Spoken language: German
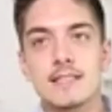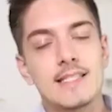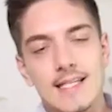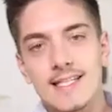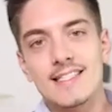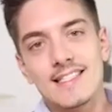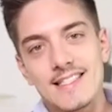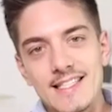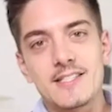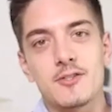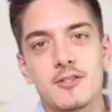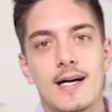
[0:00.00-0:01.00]
Ja, das ist
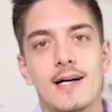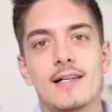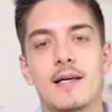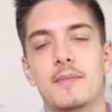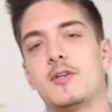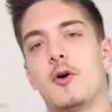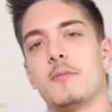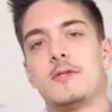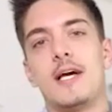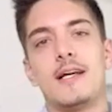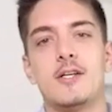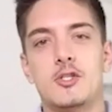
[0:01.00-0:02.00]
nicht so geil. Damit kommst du
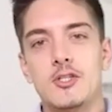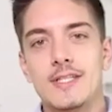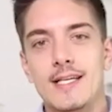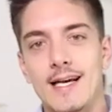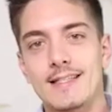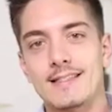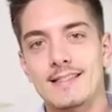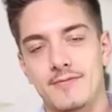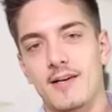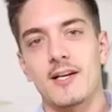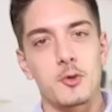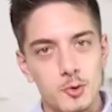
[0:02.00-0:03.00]
eigentlich schon direkt, das war
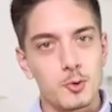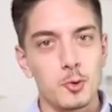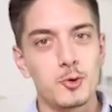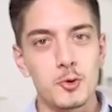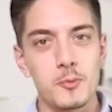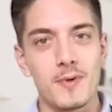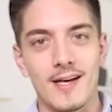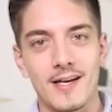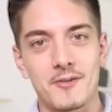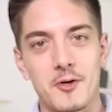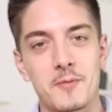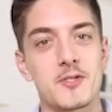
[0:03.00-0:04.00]
eine gute
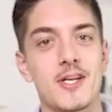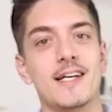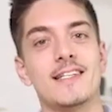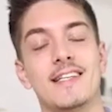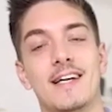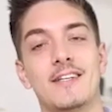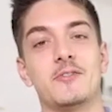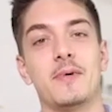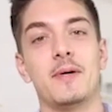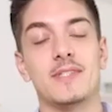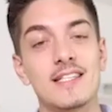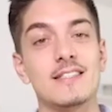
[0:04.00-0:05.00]
Überleitung, kommst du schon eigentlich direkt zu
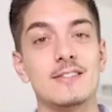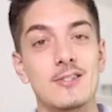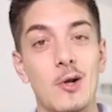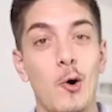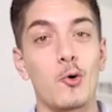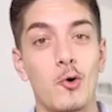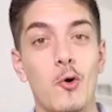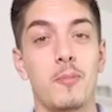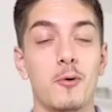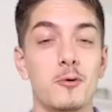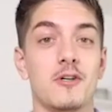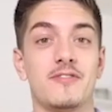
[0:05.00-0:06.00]
meinem dritten
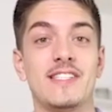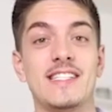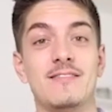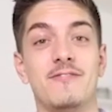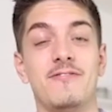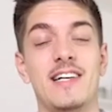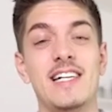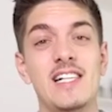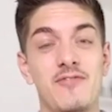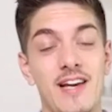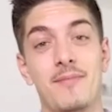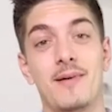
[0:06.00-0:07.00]
No-Go-Punkt auf jeden ah, okay.
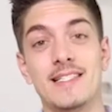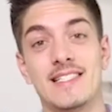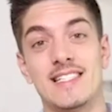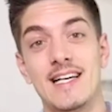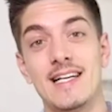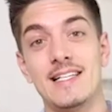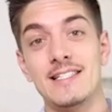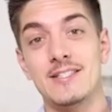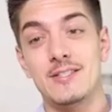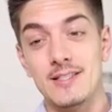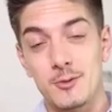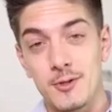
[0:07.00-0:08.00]
Fall. Werbeanzeigen
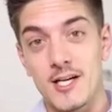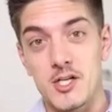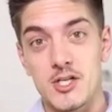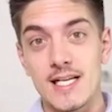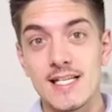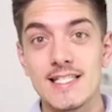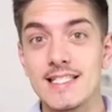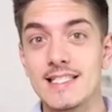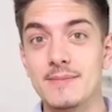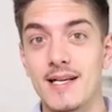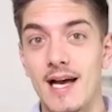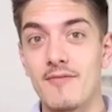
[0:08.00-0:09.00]
zu erstellen, die
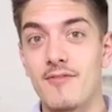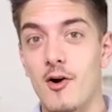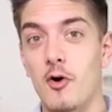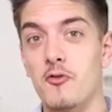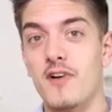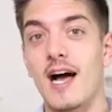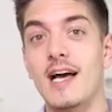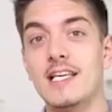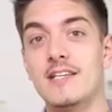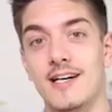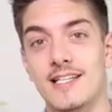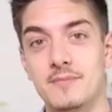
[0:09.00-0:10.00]
man einfach auf
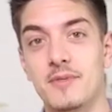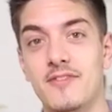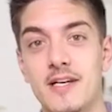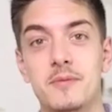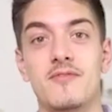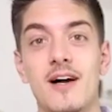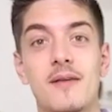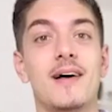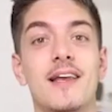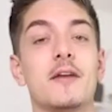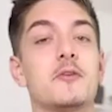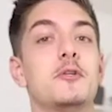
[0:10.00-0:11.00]
Reichweite bewirbt, weil
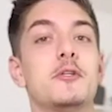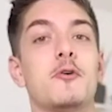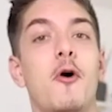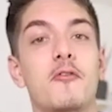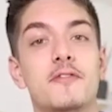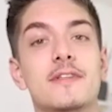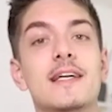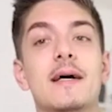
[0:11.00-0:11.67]
man natürlich hofft,